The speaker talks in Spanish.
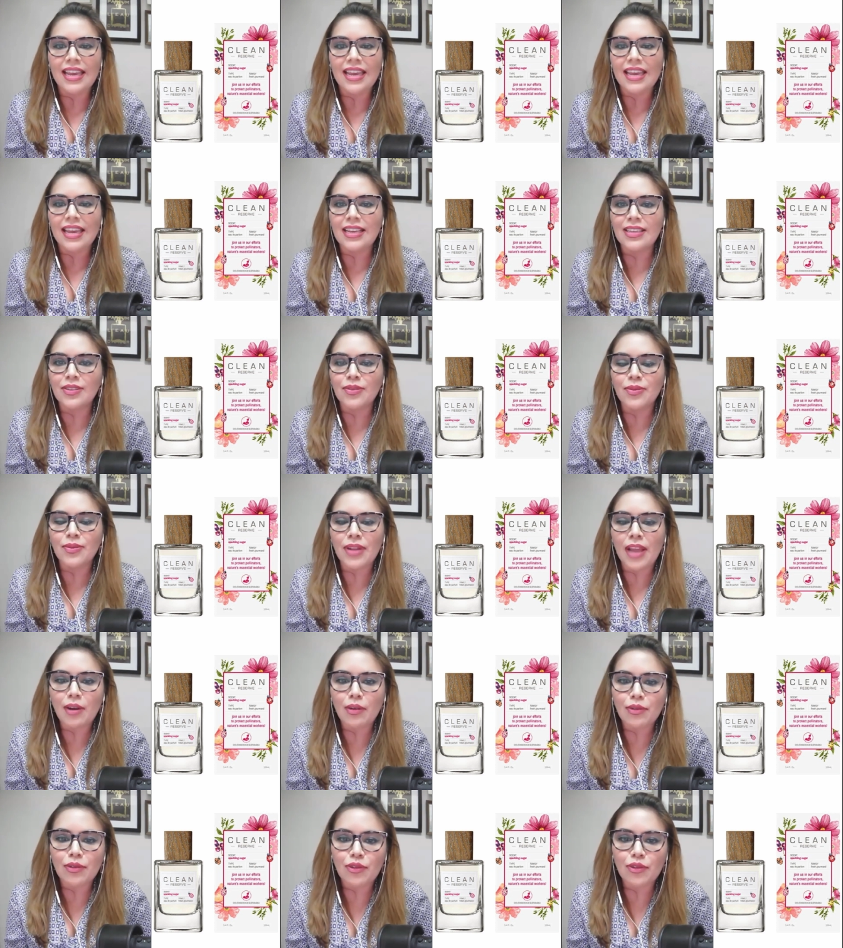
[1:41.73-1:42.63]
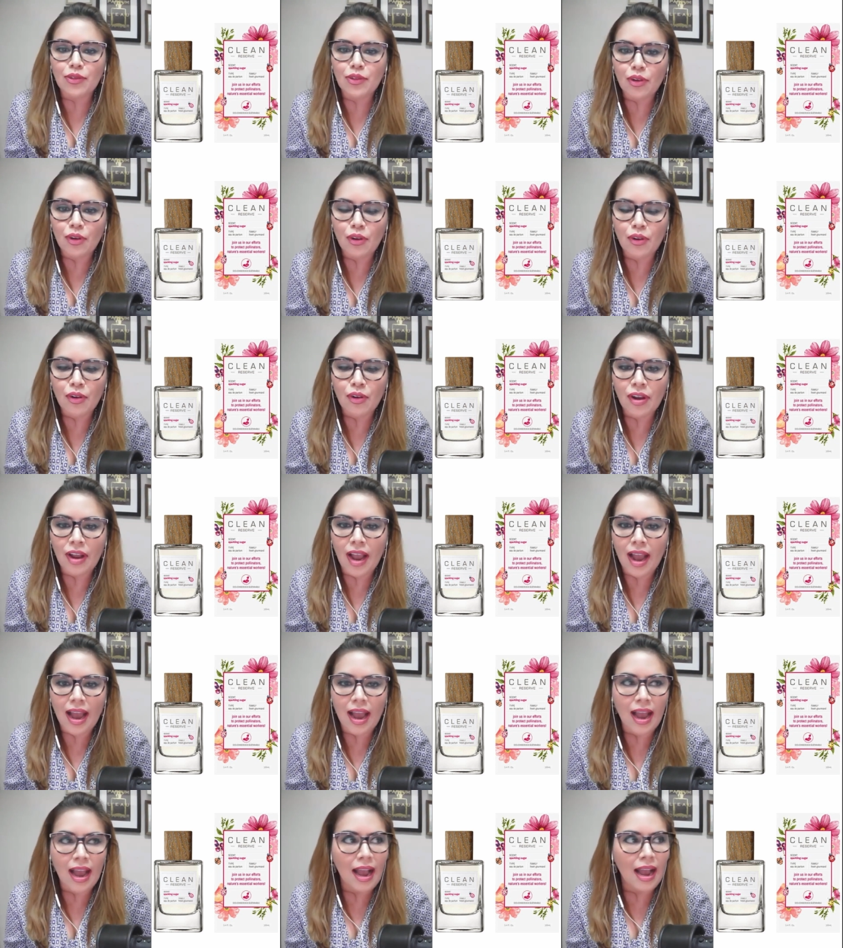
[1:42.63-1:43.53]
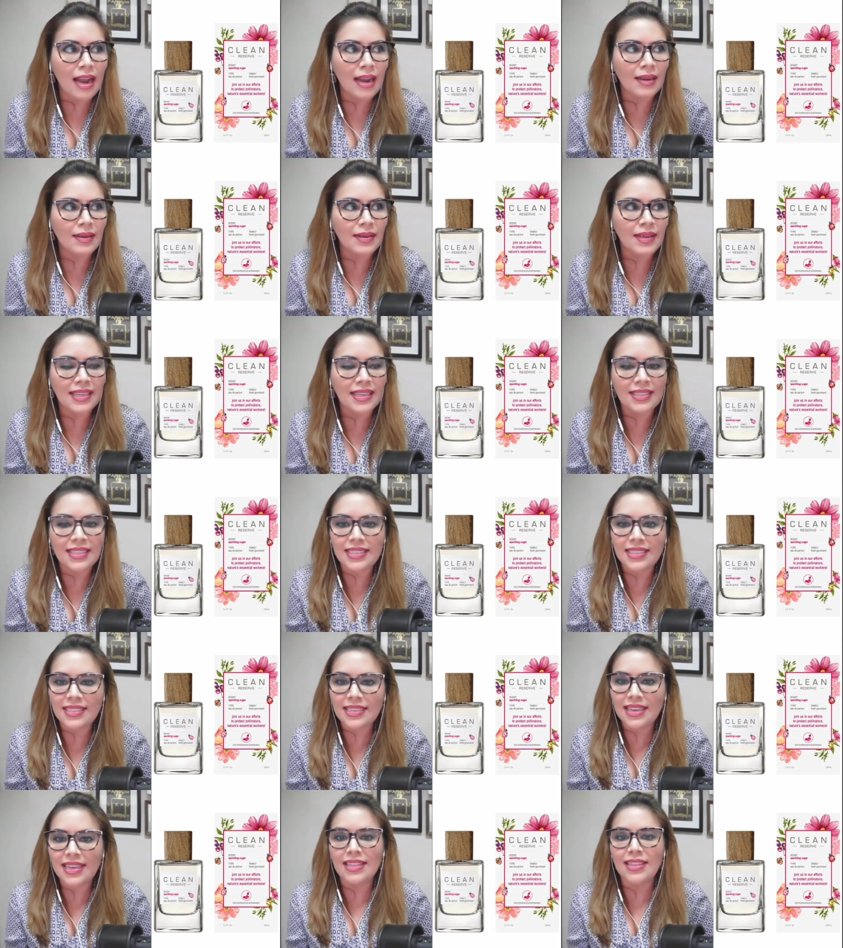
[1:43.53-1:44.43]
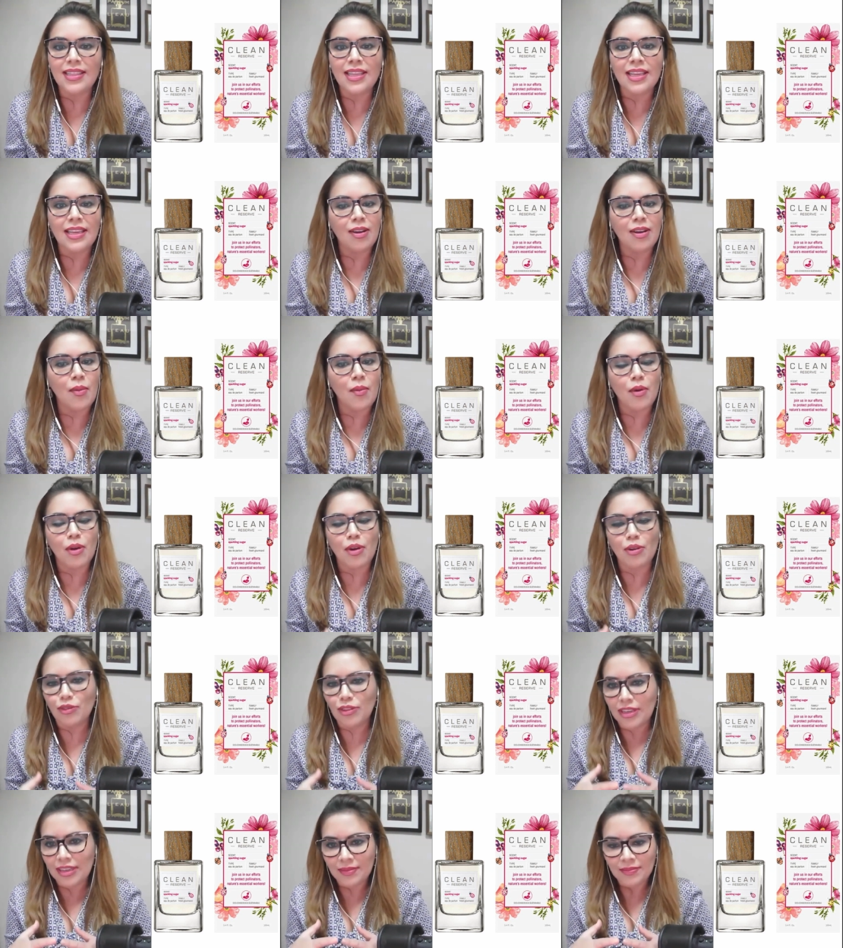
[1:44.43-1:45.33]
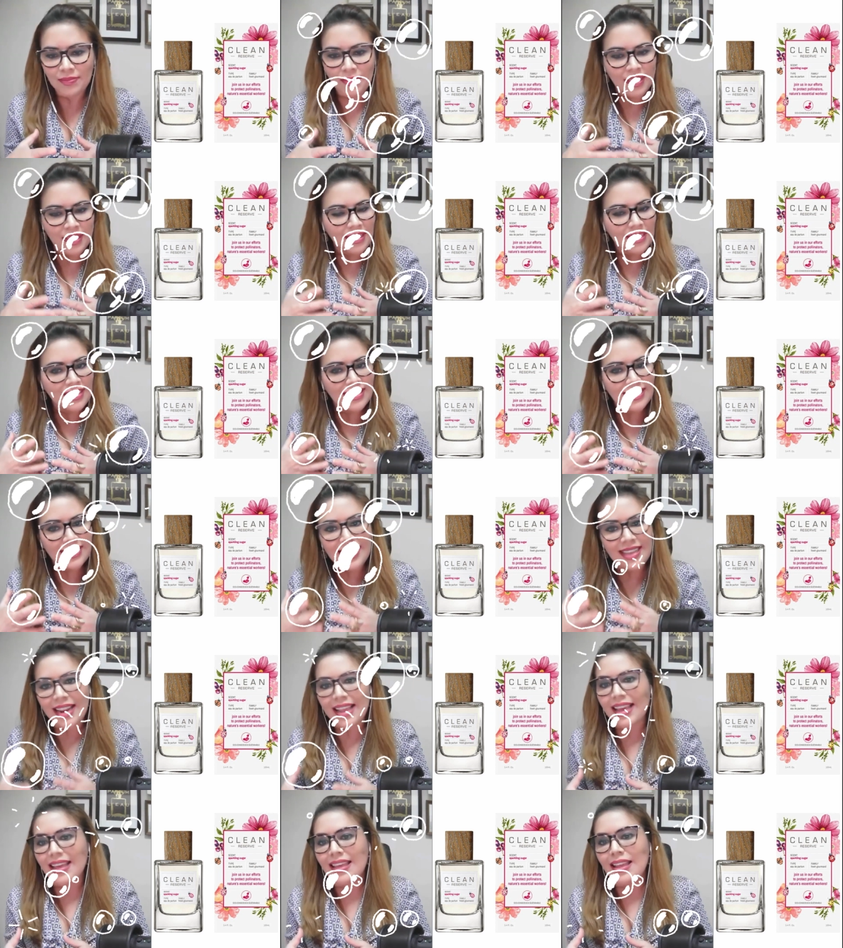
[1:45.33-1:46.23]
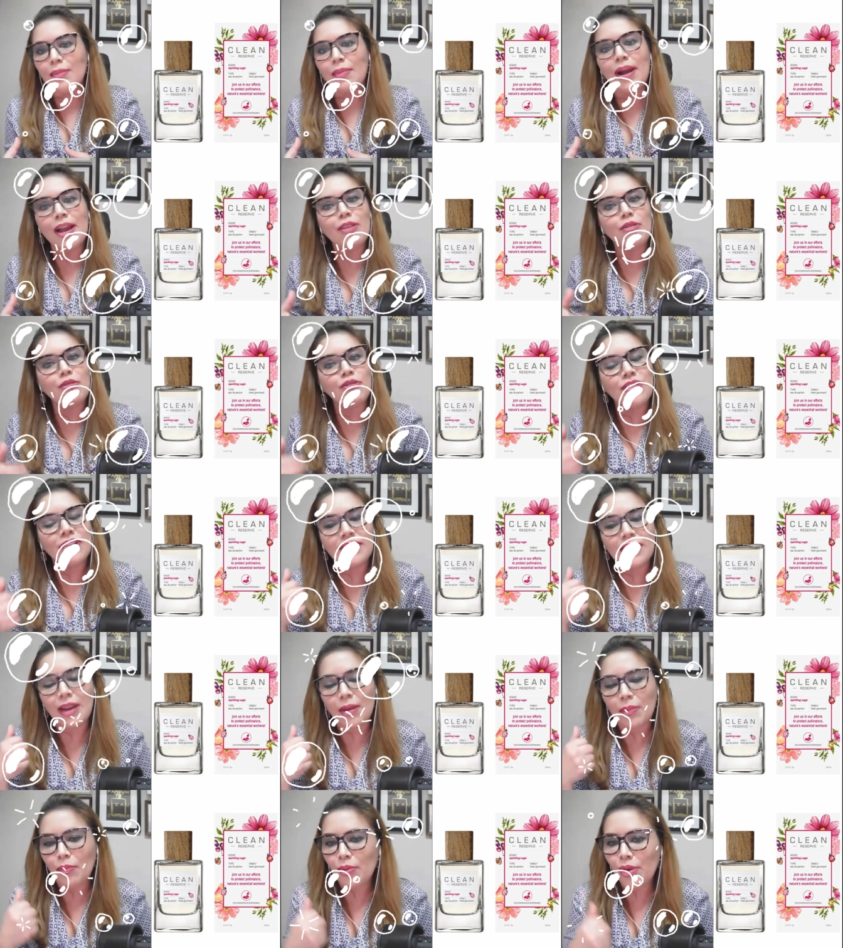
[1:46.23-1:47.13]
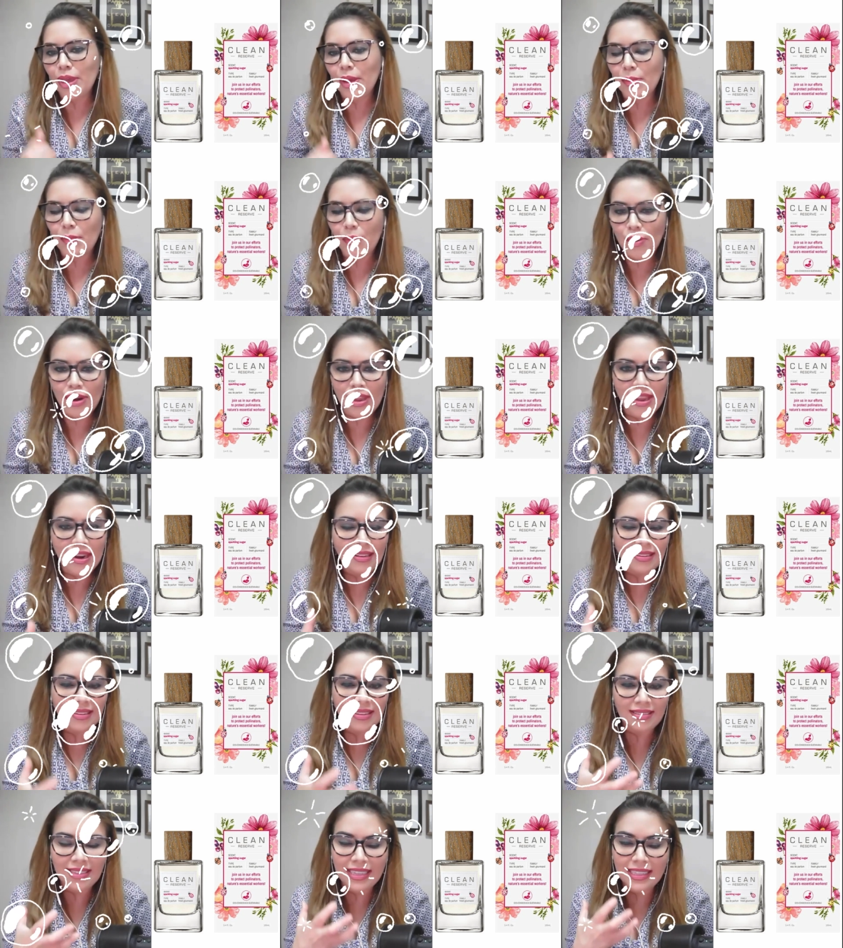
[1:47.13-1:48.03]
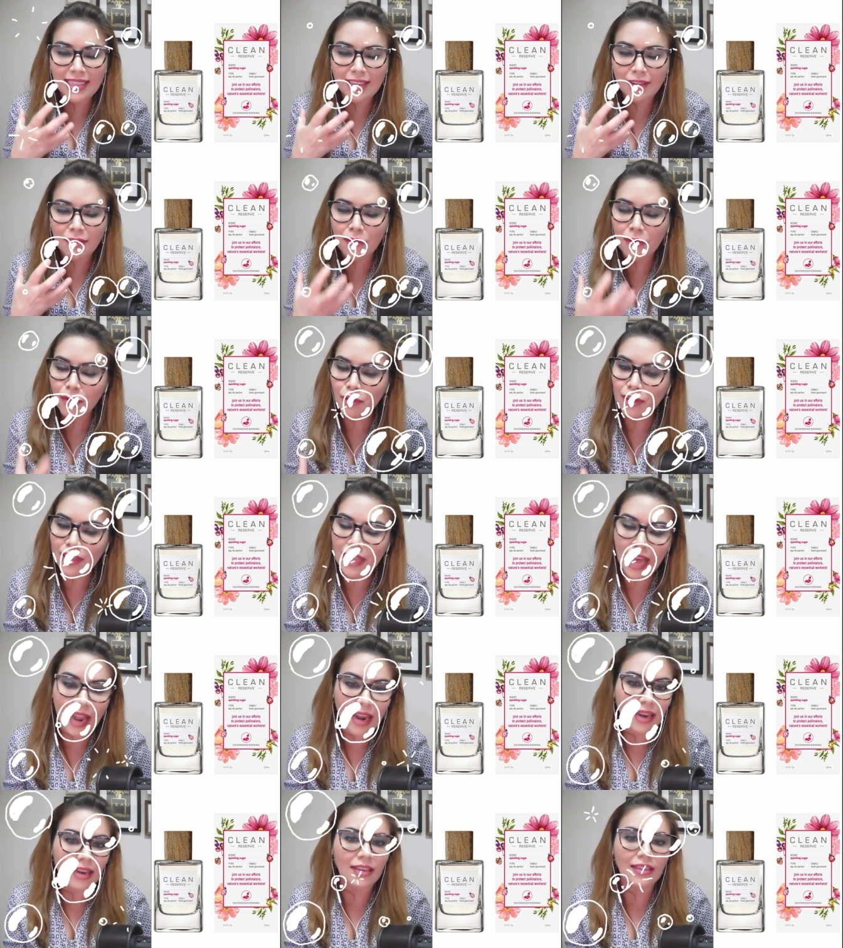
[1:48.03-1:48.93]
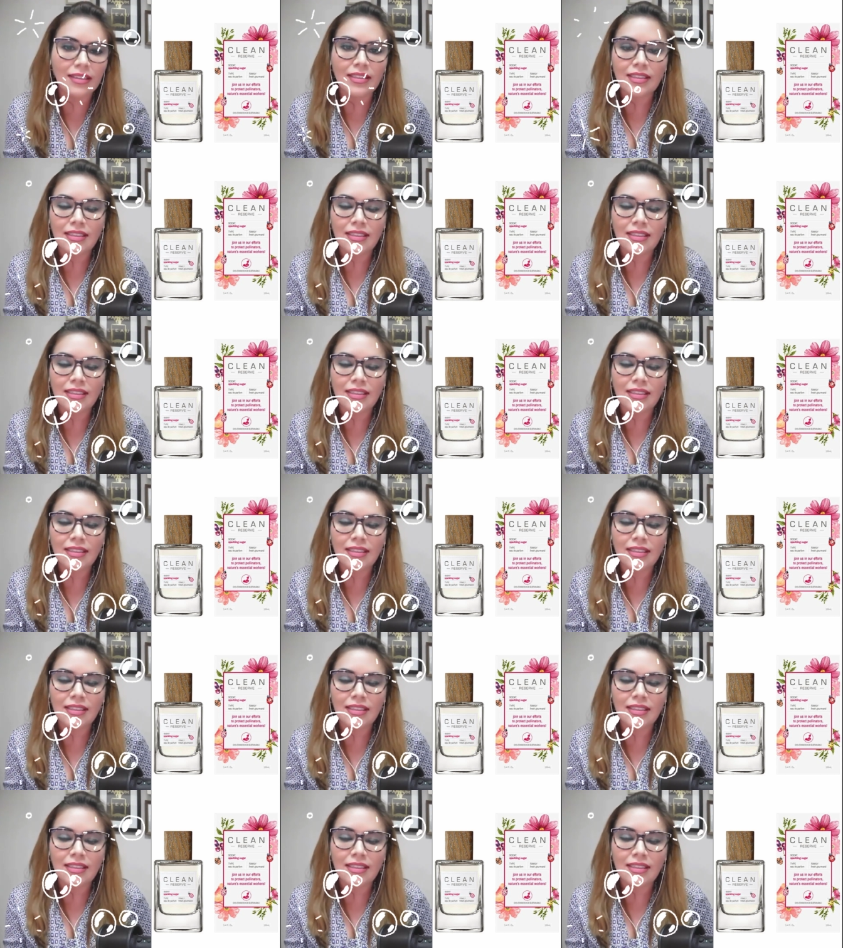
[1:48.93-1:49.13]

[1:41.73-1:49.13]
es una loción ah, que se siente como que usted salga del baño, usted se la puede poner, se siente frutal,